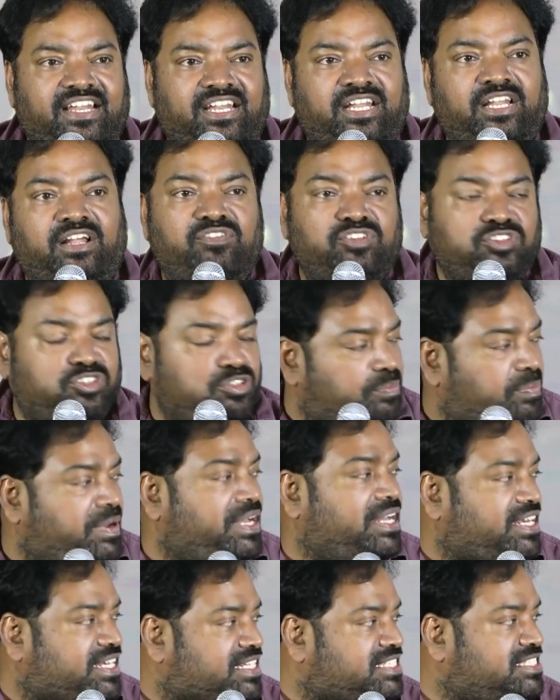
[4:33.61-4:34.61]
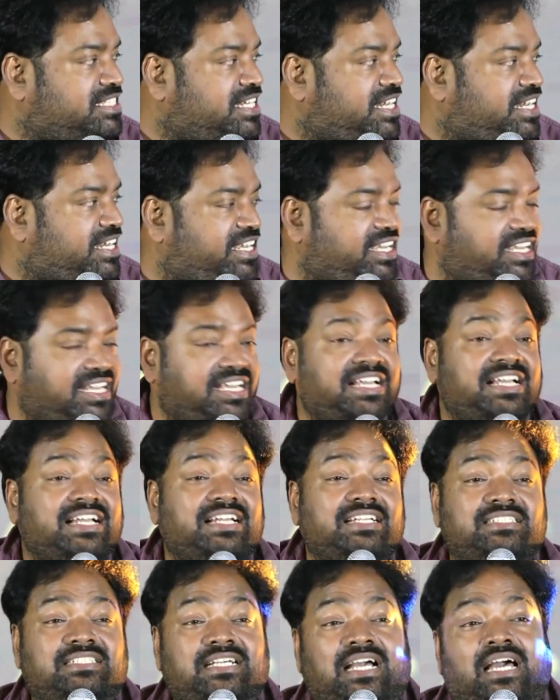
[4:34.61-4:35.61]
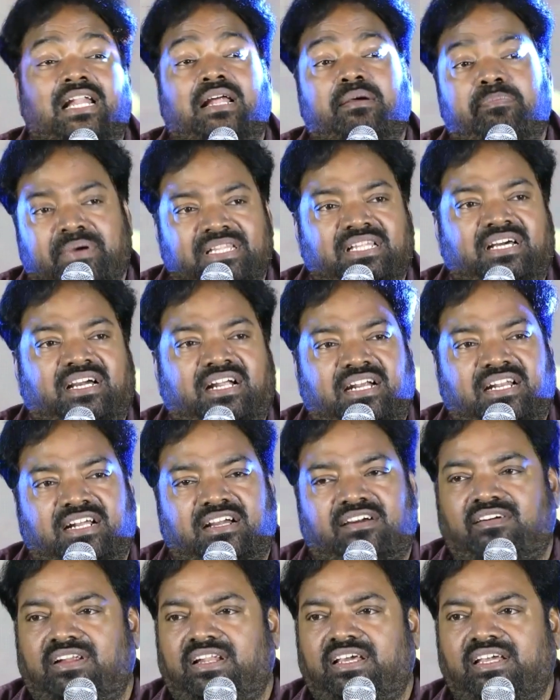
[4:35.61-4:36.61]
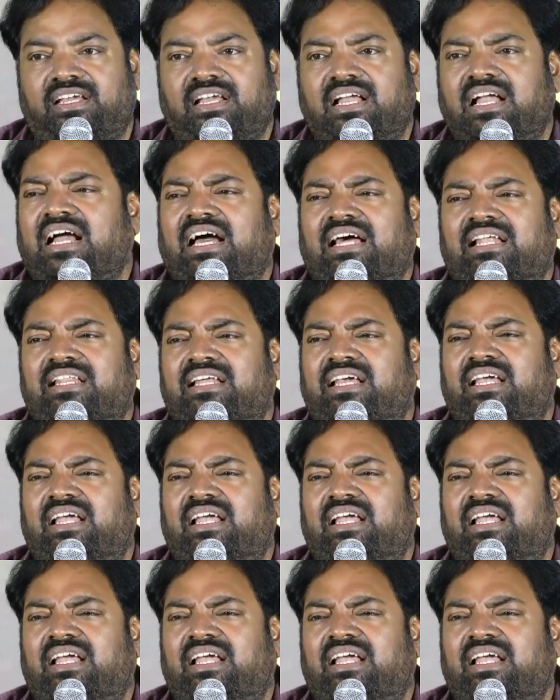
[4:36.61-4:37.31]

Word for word: నవ్వుతూ పలకరించడానికి చాలా పెద్ద హార్ట్ కావాలి అది